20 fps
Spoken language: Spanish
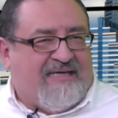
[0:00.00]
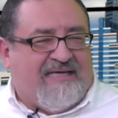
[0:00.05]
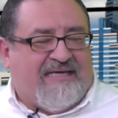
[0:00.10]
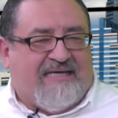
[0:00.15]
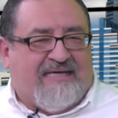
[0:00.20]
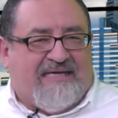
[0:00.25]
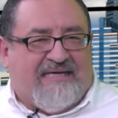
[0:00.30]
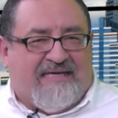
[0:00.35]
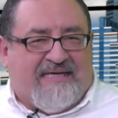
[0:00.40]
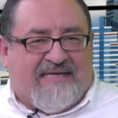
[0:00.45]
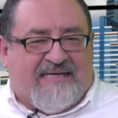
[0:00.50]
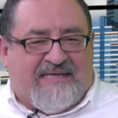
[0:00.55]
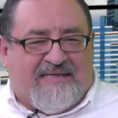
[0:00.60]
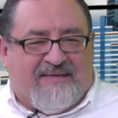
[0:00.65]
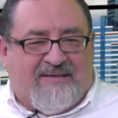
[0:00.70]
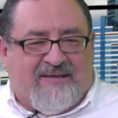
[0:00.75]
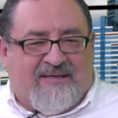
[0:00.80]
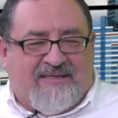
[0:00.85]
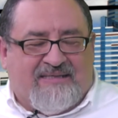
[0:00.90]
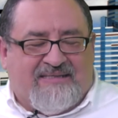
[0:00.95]
Y
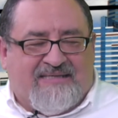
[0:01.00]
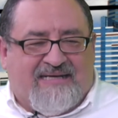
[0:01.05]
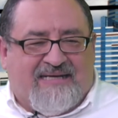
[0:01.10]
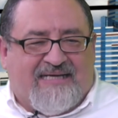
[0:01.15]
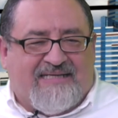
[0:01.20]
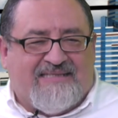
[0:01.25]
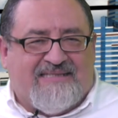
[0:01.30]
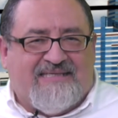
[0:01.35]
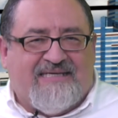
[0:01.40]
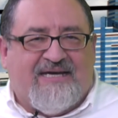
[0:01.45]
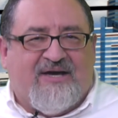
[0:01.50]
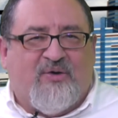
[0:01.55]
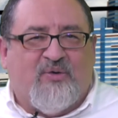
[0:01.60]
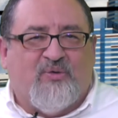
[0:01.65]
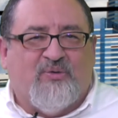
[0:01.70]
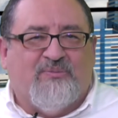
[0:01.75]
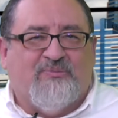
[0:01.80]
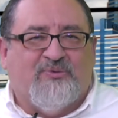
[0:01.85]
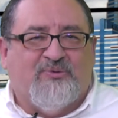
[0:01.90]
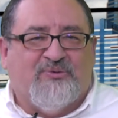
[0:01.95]
se le hacía
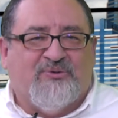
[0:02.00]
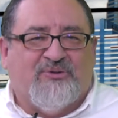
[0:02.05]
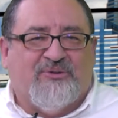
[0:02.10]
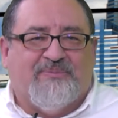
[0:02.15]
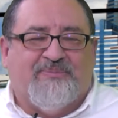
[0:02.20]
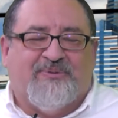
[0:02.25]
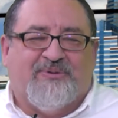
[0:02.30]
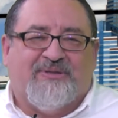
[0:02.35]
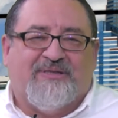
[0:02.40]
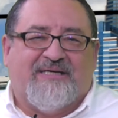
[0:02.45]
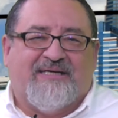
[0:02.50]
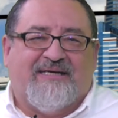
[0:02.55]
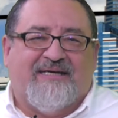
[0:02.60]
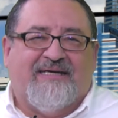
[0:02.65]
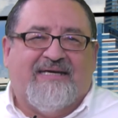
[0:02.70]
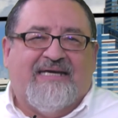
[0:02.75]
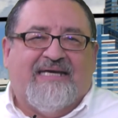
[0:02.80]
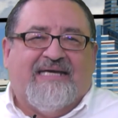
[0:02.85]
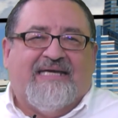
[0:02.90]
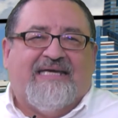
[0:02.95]
un mundo
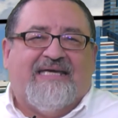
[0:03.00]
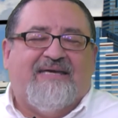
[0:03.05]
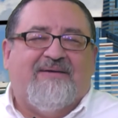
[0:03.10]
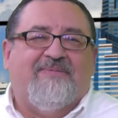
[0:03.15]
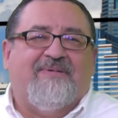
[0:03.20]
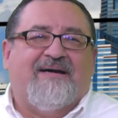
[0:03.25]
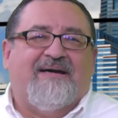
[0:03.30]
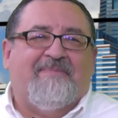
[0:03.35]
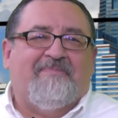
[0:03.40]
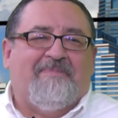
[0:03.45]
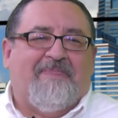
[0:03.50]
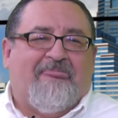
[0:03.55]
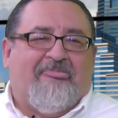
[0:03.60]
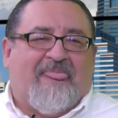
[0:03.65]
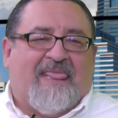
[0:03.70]
porque iba